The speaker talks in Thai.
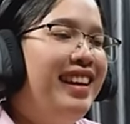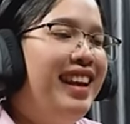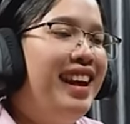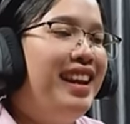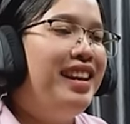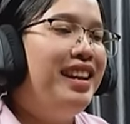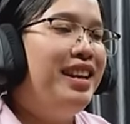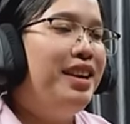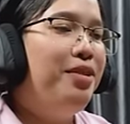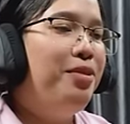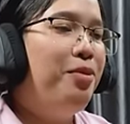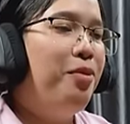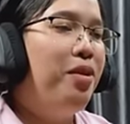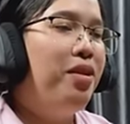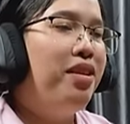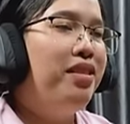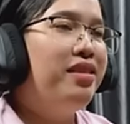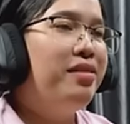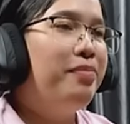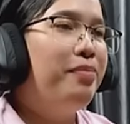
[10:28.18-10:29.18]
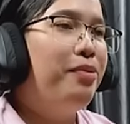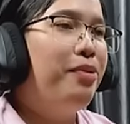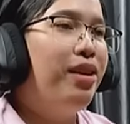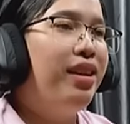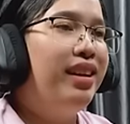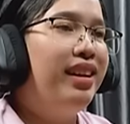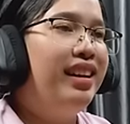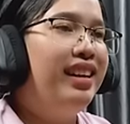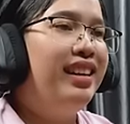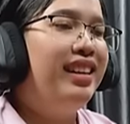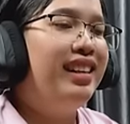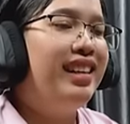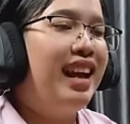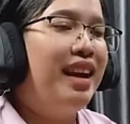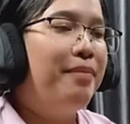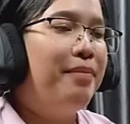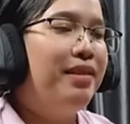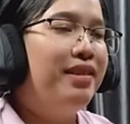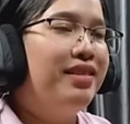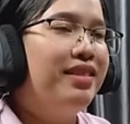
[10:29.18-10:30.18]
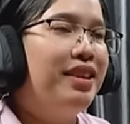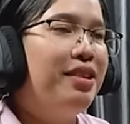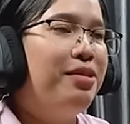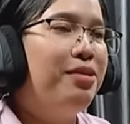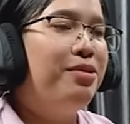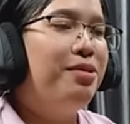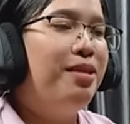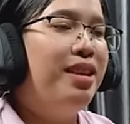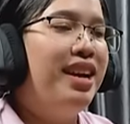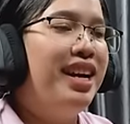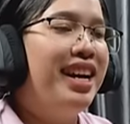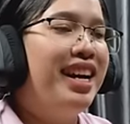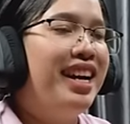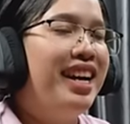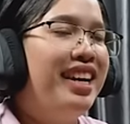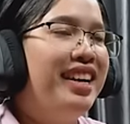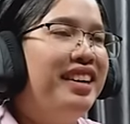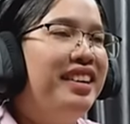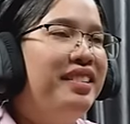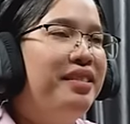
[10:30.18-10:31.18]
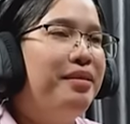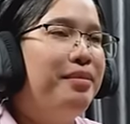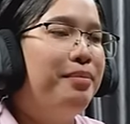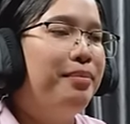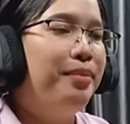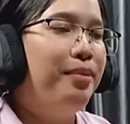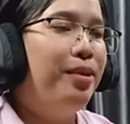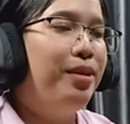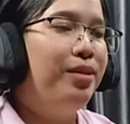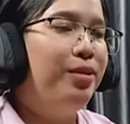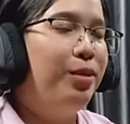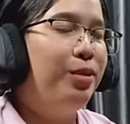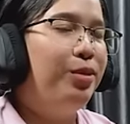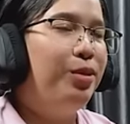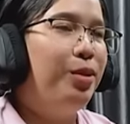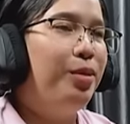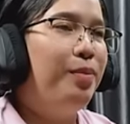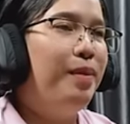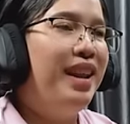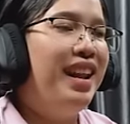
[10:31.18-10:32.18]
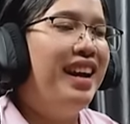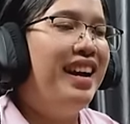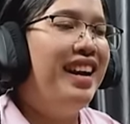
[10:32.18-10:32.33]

แค่นี้หัวก็จะปวดจากพัซเซิลอยู่แล้วค่ะปวดสุดๆไป